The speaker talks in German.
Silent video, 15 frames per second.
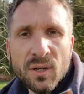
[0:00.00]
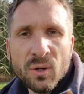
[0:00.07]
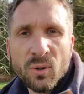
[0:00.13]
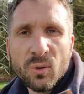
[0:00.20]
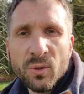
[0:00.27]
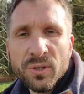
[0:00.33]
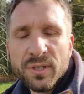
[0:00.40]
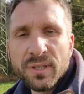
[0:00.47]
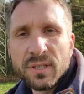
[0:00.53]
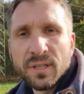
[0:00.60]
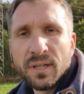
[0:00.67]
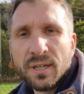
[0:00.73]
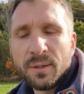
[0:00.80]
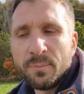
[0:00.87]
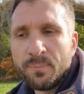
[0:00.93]
und
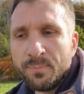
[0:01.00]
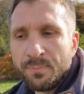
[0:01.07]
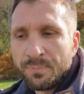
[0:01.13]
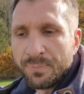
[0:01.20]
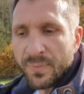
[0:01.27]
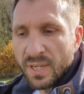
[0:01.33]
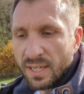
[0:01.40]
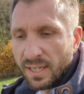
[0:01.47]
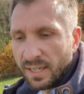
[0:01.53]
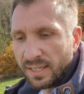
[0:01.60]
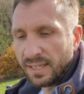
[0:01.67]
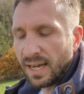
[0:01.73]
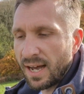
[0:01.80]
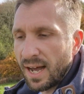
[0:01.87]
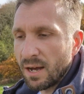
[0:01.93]
ähm,
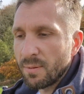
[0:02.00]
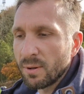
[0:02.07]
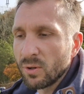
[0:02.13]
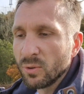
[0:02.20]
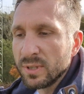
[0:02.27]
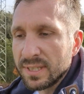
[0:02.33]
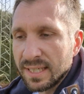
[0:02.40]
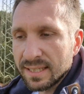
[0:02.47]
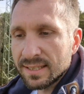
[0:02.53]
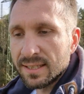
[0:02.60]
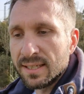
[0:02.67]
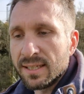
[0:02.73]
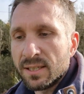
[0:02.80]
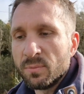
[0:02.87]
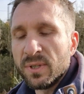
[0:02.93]
ja, aber
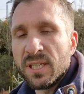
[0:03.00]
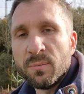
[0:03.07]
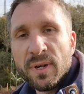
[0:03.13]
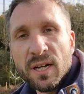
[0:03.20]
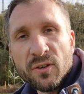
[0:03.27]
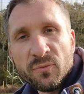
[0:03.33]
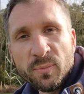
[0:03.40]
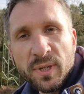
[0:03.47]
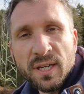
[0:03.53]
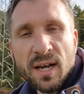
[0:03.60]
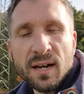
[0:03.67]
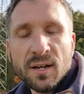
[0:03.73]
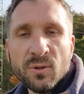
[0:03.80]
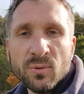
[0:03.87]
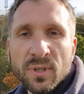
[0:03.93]
grundsätzlich mit dem LFP-Akku,